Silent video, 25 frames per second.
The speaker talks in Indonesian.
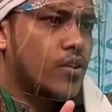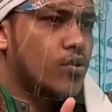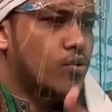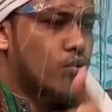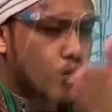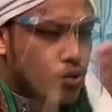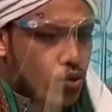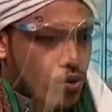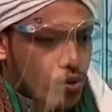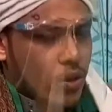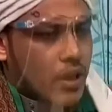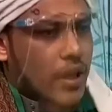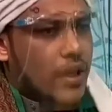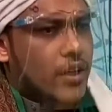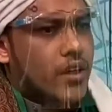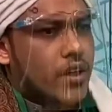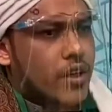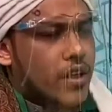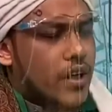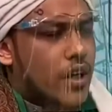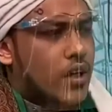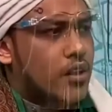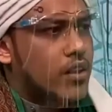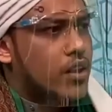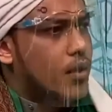Tunjukkan
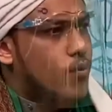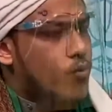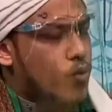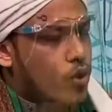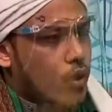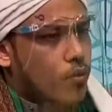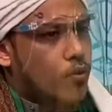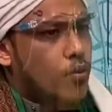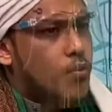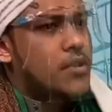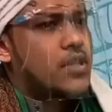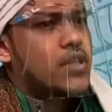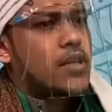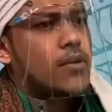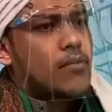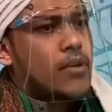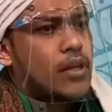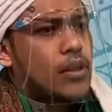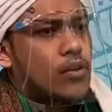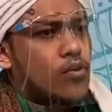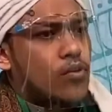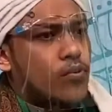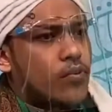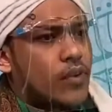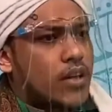dari hartamu kamu bisa
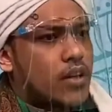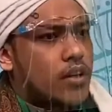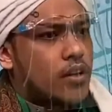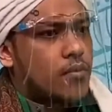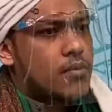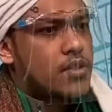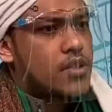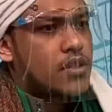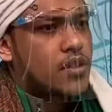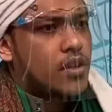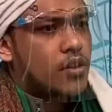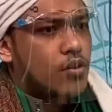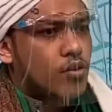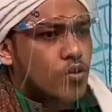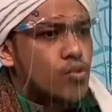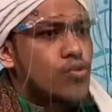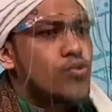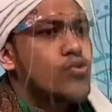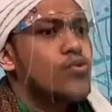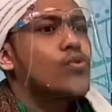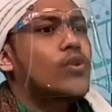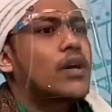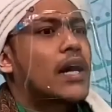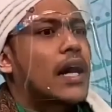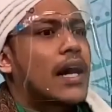bantu fakir miskin.
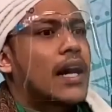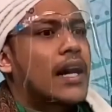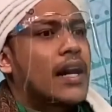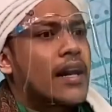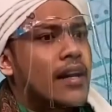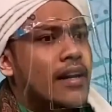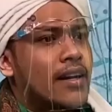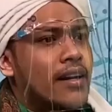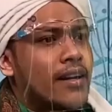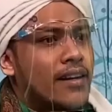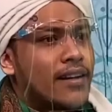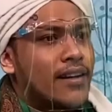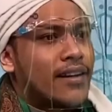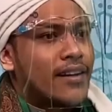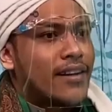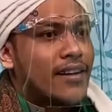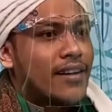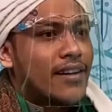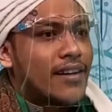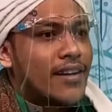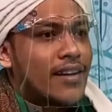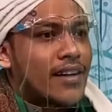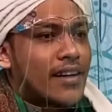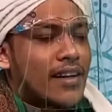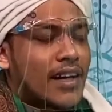Tunjukkan. Ya, ya.
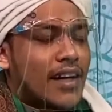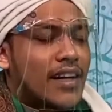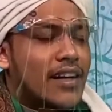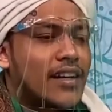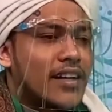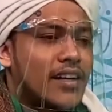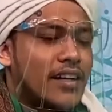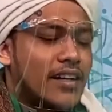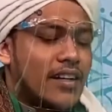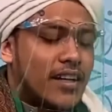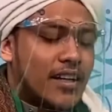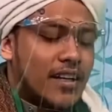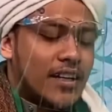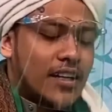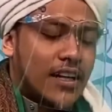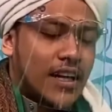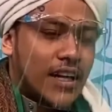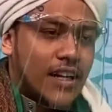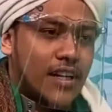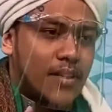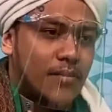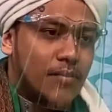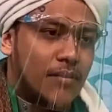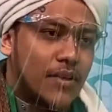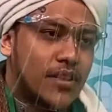Karena dari
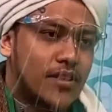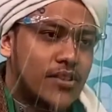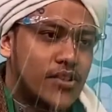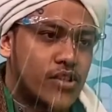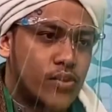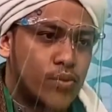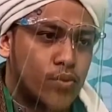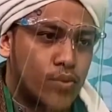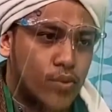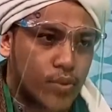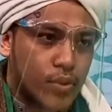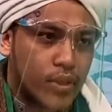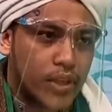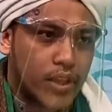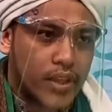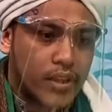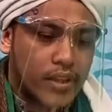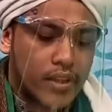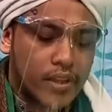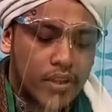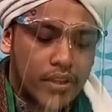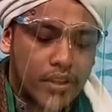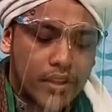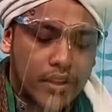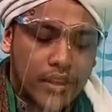kalimat syukur
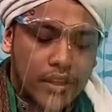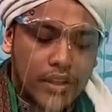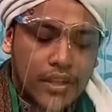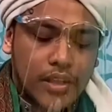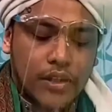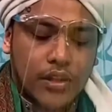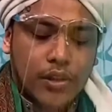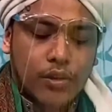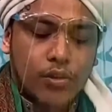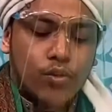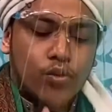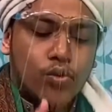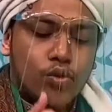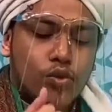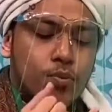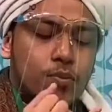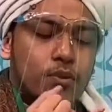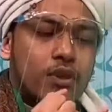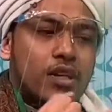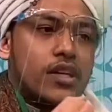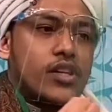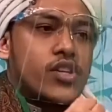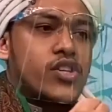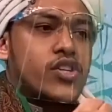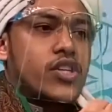ini
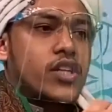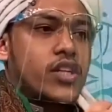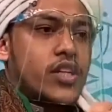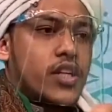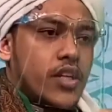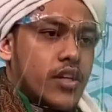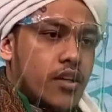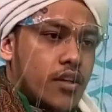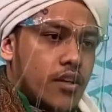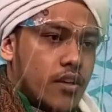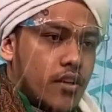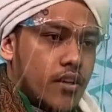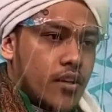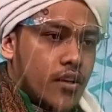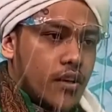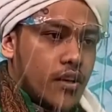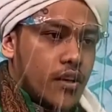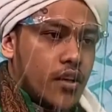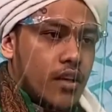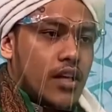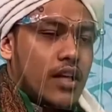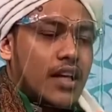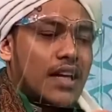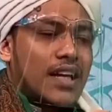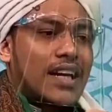hurufnya shin, shin.
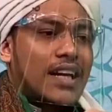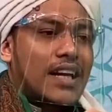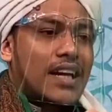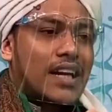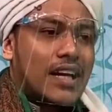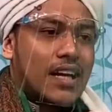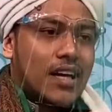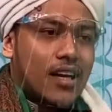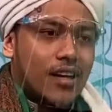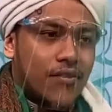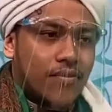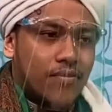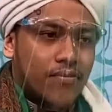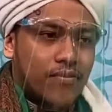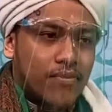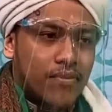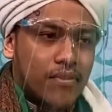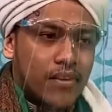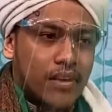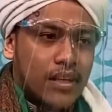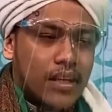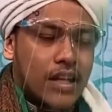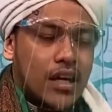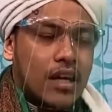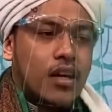kaf
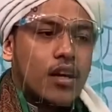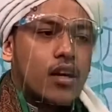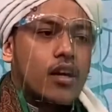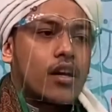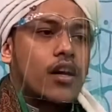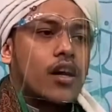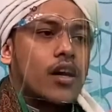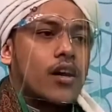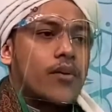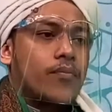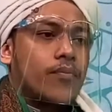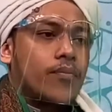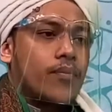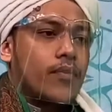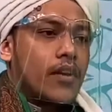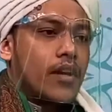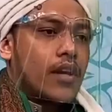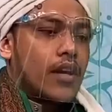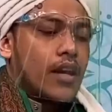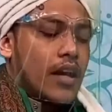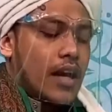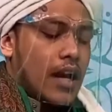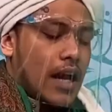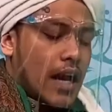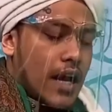dan ra. ra
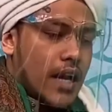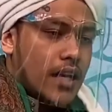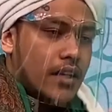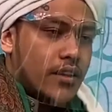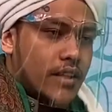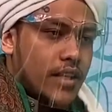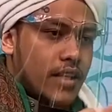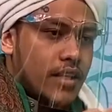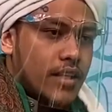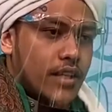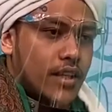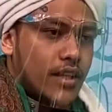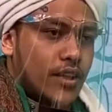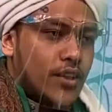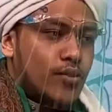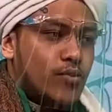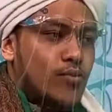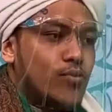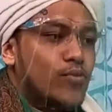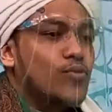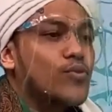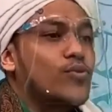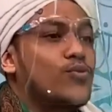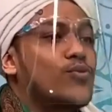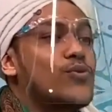ya. Artinya
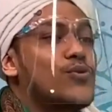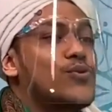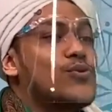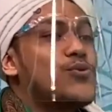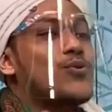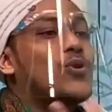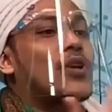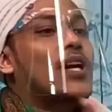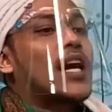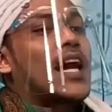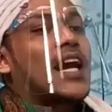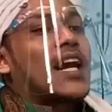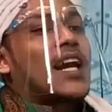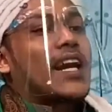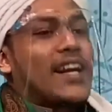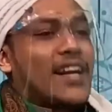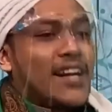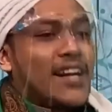itu tunjukkan.